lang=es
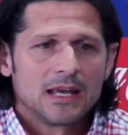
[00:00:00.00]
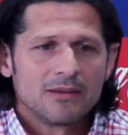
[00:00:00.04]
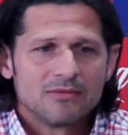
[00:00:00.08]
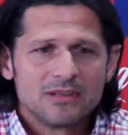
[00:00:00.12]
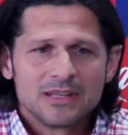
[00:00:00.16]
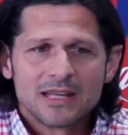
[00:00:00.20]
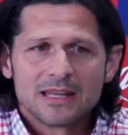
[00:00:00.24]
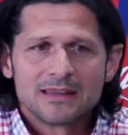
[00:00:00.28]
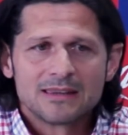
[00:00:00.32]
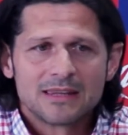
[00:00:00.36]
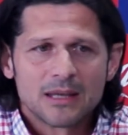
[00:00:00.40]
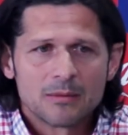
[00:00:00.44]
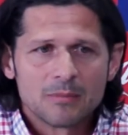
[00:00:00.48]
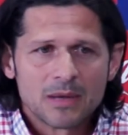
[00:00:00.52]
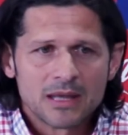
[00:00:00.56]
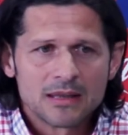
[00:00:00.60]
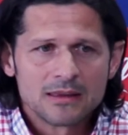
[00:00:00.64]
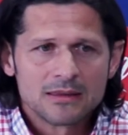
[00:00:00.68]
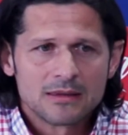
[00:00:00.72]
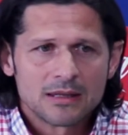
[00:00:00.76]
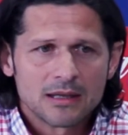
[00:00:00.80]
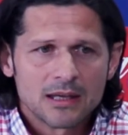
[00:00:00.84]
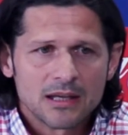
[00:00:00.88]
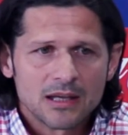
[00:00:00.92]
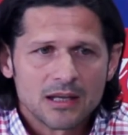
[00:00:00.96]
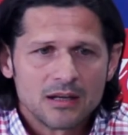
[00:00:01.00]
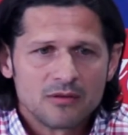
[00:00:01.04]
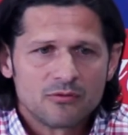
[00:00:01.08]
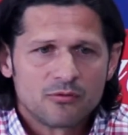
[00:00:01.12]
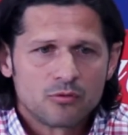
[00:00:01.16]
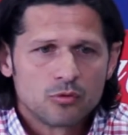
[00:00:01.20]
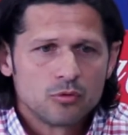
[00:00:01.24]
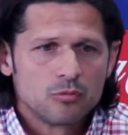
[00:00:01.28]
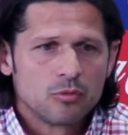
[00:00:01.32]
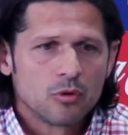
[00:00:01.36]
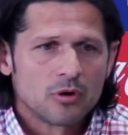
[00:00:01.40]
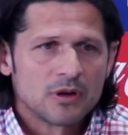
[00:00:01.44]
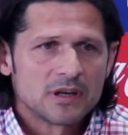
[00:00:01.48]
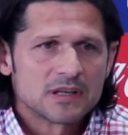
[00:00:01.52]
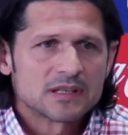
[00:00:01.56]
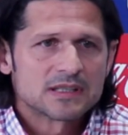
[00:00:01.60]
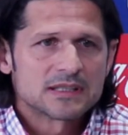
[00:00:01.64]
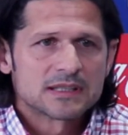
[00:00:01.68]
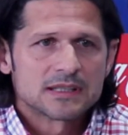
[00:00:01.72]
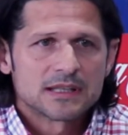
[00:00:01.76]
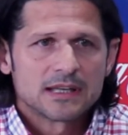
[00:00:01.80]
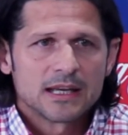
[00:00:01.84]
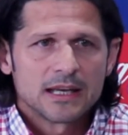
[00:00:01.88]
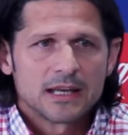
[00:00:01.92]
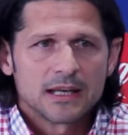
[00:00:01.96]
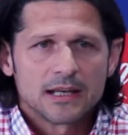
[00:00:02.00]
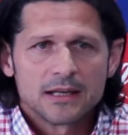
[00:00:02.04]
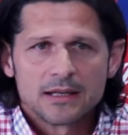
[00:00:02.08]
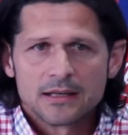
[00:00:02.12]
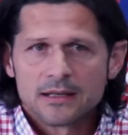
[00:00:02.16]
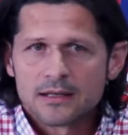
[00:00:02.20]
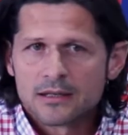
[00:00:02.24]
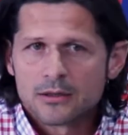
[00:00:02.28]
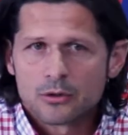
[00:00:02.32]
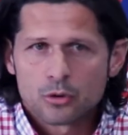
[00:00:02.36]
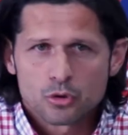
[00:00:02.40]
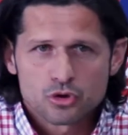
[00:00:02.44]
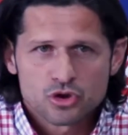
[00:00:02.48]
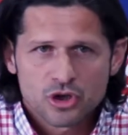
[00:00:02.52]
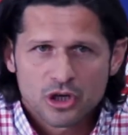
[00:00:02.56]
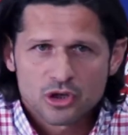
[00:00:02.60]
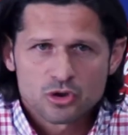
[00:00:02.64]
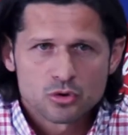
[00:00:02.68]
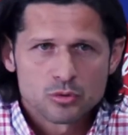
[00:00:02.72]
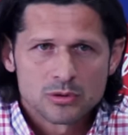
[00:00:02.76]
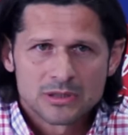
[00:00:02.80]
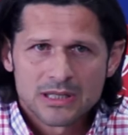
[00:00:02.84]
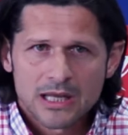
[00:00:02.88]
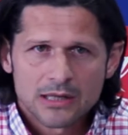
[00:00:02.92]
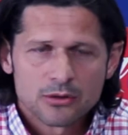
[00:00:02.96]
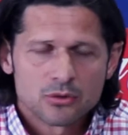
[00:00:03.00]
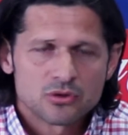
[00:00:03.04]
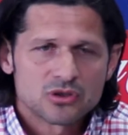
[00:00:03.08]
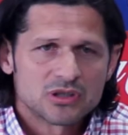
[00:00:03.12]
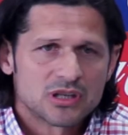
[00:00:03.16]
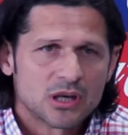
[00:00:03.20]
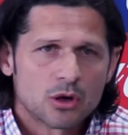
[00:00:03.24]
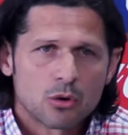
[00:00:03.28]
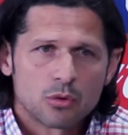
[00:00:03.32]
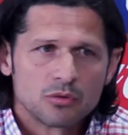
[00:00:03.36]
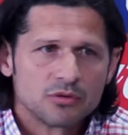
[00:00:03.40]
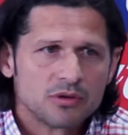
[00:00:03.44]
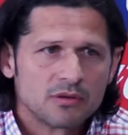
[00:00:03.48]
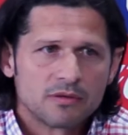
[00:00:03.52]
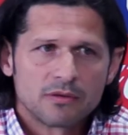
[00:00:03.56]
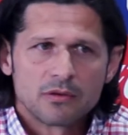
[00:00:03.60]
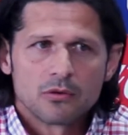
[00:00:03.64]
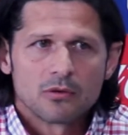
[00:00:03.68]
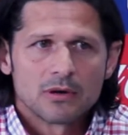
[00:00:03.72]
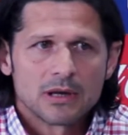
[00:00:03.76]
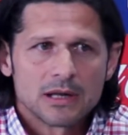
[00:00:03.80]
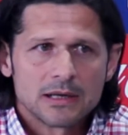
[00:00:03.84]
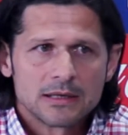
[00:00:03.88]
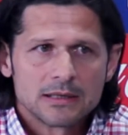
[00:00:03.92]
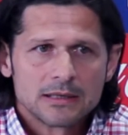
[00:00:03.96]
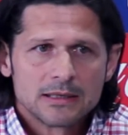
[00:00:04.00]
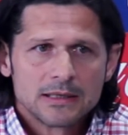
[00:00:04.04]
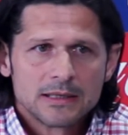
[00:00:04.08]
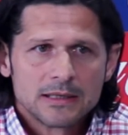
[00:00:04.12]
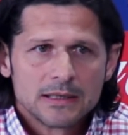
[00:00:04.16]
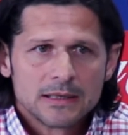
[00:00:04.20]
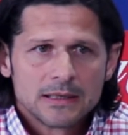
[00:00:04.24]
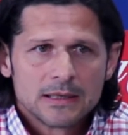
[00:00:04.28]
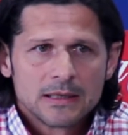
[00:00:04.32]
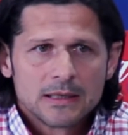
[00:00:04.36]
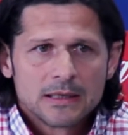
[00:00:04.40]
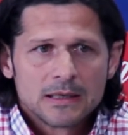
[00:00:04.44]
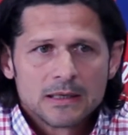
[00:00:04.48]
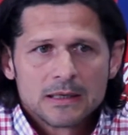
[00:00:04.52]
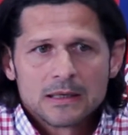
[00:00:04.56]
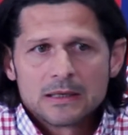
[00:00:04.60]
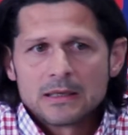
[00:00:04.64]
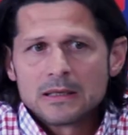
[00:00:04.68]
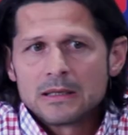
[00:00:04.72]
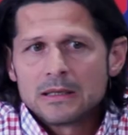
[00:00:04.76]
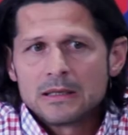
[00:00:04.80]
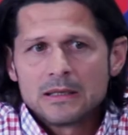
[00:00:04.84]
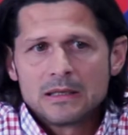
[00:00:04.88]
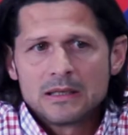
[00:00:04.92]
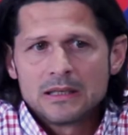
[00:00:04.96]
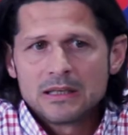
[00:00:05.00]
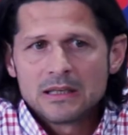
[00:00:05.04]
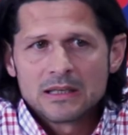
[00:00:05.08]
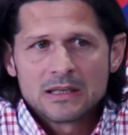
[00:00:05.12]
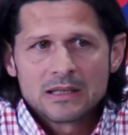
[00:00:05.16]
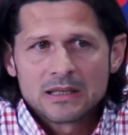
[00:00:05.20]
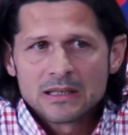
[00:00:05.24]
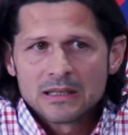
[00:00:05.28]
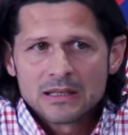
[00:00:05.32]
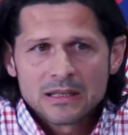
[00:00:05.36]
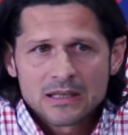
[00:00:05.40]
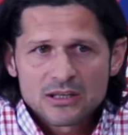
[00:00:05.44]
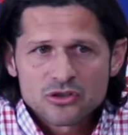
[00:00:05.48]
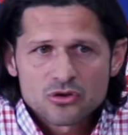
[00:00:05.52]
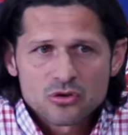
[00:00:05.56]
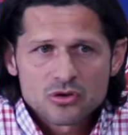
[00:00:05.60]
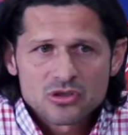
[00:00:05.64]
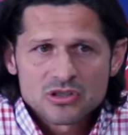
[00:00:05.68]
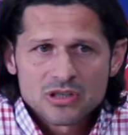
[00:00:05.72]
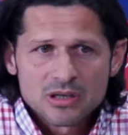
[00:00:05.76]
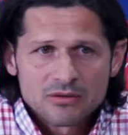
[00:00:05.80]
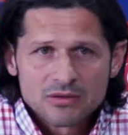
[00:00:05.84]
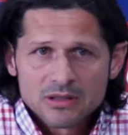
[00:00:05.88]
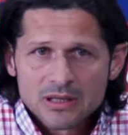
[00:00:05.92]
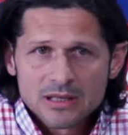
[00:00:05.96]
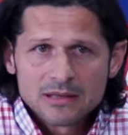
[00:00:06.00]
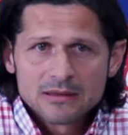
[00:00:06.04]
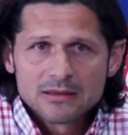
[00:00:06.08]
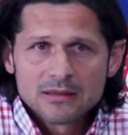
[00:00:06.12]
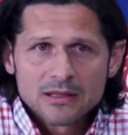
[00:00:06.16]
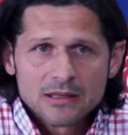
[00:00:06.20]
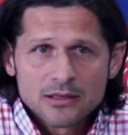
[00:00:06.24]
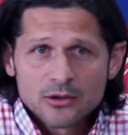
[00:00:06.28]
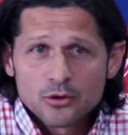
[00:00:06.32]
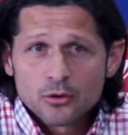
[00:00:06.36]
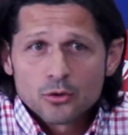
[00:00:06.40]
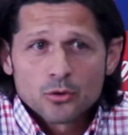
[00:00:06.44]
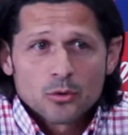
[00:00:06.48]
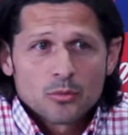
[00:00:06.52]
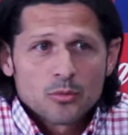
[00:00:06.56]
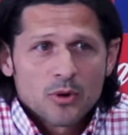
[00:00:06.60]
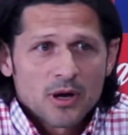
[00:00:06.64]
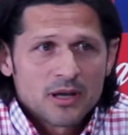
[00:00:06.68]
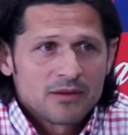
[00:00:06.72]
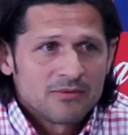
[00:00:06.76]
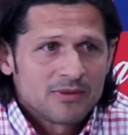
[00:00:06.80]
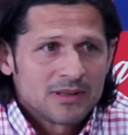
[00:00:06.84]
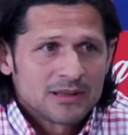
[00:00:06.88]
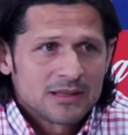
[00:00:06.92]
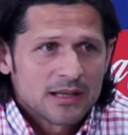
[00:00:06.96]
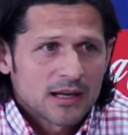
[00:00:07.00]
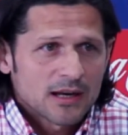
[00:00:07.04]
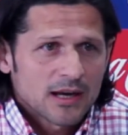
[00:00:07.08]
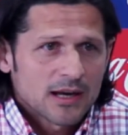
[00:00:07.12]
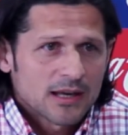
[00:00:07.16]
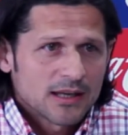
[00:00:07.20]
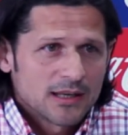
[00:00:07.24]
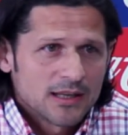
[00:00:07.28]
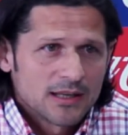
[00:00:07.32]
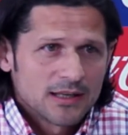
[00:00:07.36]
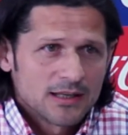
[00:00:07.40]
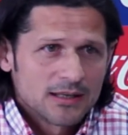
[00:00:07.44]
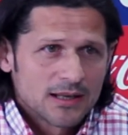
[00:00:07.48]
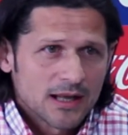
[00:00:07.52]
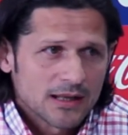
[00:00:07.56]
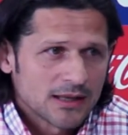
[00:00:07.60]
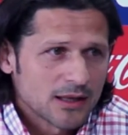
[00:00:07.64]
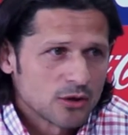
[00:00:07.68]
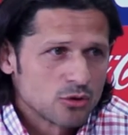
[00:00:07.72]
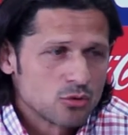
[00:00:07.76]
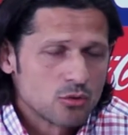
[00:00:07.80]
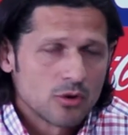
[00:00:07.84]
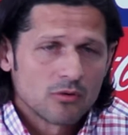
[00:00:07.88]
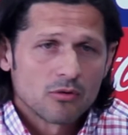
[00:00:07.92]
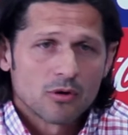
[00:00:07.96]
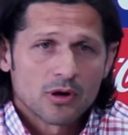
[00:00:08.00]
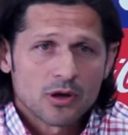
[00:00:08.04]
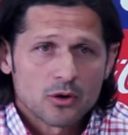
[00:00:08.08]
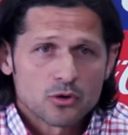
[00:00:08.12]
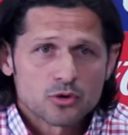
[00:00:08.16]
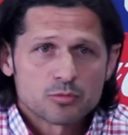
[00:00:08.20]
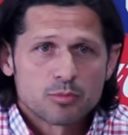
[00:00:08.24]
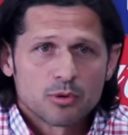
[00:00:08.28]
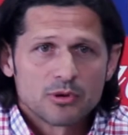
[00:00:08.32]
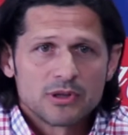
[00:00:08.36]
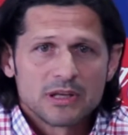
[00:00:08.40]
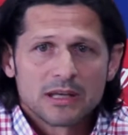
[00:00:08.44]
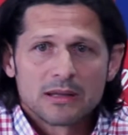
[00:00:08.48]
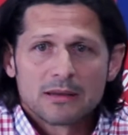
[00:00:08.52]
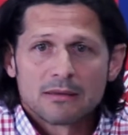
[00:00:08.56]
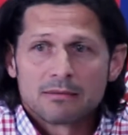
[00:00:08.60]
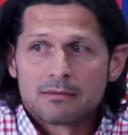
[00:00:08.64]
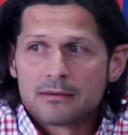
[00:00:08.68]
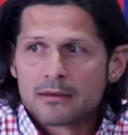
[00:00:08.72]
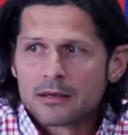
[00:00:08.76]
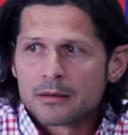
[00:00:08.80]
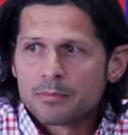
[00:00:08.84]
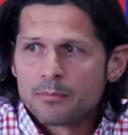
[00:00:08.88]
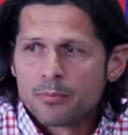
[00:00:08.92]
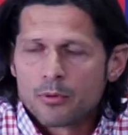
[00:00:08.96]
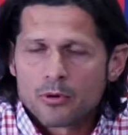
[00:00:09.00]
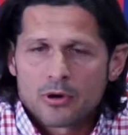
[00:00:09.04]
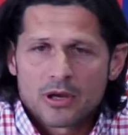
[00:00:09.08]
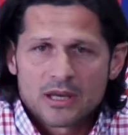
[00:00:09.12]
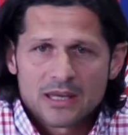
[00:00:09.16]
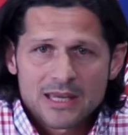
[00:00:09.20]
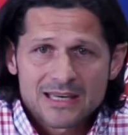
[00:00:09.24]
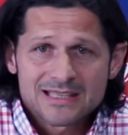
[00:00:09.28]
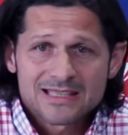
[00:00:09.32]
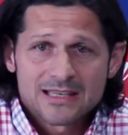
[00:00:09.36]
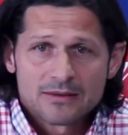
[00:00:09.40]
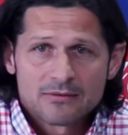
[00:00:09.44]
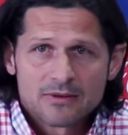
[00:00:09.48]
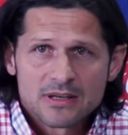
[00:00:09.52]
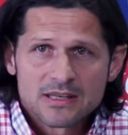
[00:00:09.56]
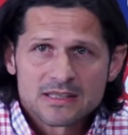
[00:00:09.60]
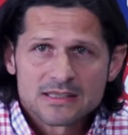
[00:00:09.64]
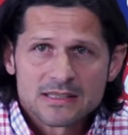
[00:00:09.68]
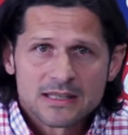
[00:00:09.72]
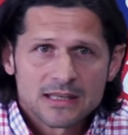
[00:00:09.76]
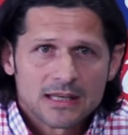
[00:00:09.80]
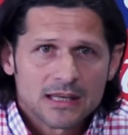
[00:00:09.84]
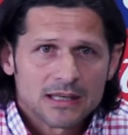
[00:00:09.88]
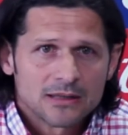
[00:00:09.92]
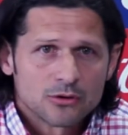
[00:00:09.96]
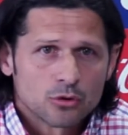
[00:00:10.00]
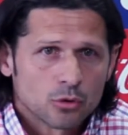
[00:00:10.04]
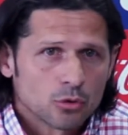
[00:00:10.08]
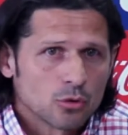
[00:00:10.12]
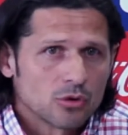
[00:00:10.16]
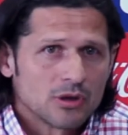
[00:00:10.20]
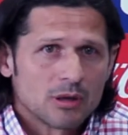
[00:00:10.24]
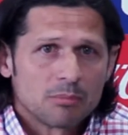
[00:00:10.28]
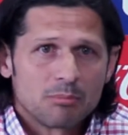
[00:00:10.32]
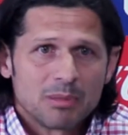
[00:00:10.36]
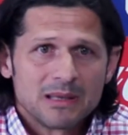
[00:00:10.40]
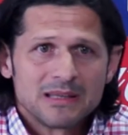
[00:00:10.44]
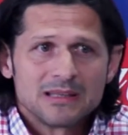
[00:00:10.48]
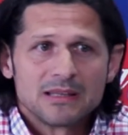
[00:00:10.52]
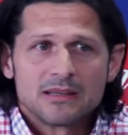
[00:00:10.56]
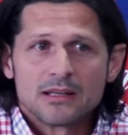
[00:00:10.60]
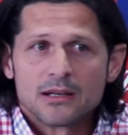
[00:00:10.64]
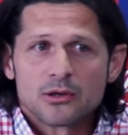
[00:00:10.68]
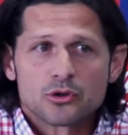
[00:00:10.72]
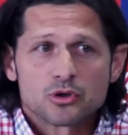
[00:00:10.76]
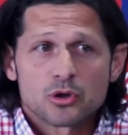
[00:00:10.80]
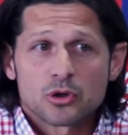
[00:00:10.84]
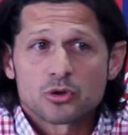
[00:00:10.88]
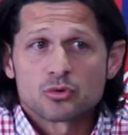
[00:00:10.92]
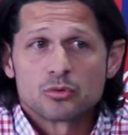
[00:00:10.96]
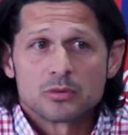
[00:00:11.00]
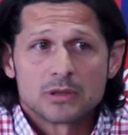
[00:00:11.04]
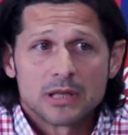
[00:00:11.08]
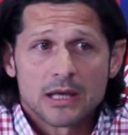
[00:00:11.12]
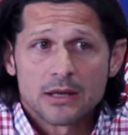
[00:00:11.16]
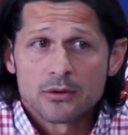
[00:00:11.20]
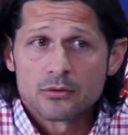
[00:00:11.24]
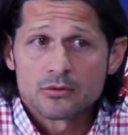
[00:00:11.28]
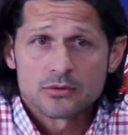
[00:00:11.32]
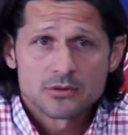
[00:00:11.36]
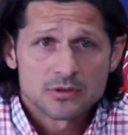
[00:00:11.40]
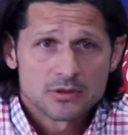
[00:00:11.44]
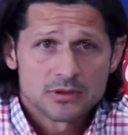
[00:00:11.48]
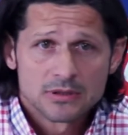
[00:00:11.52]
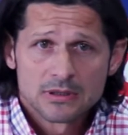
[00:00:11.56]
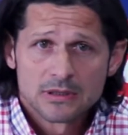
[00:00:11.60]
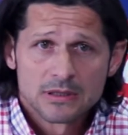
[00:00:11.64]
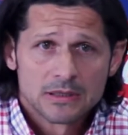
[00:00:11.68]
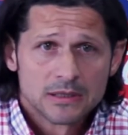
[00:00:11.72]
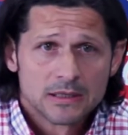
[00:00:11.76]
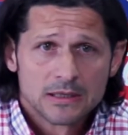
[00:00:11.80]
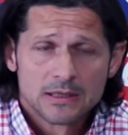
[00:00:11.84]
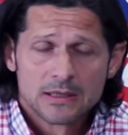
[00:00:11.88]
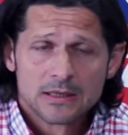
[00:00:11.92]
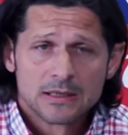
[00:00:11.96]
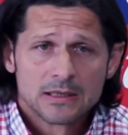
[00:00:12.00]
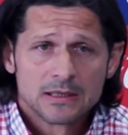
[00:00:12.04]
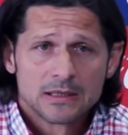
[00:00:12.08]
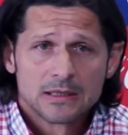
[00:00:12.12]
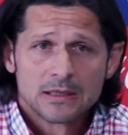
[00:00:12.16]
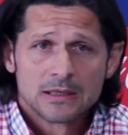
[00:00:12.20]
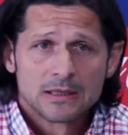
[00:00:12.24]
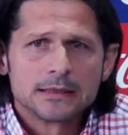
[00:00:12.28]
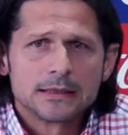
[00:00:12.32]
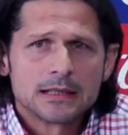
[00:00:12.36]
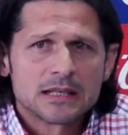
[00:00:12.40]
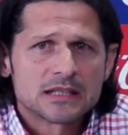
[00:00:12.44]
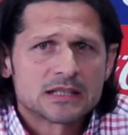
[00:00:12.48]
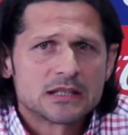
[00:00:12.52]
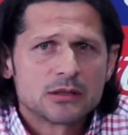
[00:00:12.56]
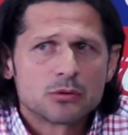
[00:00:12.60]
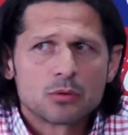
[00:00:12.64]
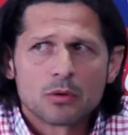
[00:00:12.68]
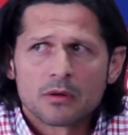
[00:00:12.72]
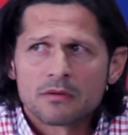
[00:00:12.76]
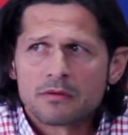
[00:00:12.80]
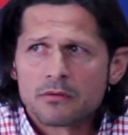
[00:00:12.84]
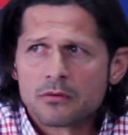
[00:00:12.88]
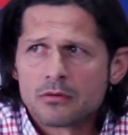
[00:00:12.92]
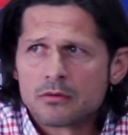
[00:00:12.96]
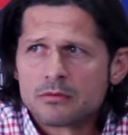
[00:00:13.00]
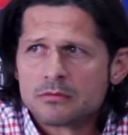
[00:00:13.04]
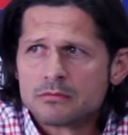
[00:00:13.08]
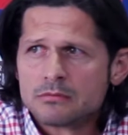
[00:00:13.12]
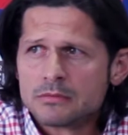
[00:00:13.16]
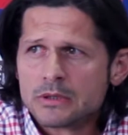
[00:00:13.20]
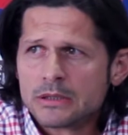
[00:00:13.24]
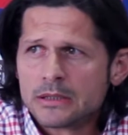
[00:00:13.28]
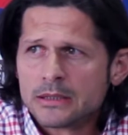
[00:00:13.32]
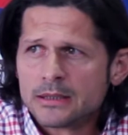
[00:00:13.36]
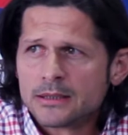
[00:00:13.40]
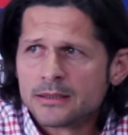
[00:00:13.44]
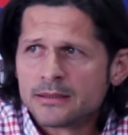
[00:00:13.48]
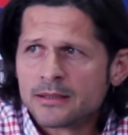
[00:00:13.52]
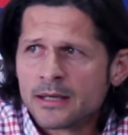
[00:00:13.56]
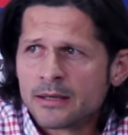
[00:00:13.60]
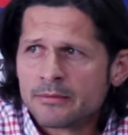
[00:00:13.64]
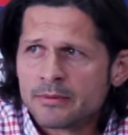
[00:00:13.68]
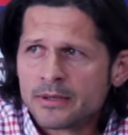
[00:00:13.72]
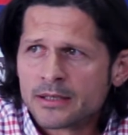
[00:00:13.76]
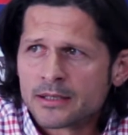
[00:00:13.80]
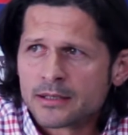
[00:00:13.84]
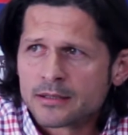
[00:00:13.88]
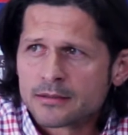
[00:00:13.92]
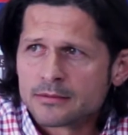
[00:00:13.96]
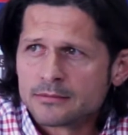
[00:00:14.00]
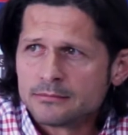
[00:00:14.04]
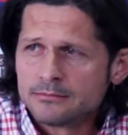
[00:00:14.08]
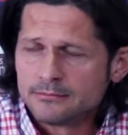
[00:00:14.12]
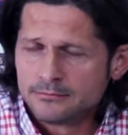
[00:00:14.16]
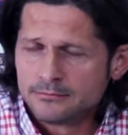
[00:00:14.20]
Evidentemente, el fútbol es que los resultados te condicionan y eso es evidente. Yo no voy a inventar aquí nada nuevo que os podría decir, porque ya sabéis de que todo depende de los resultados. La situación, eh, a ver,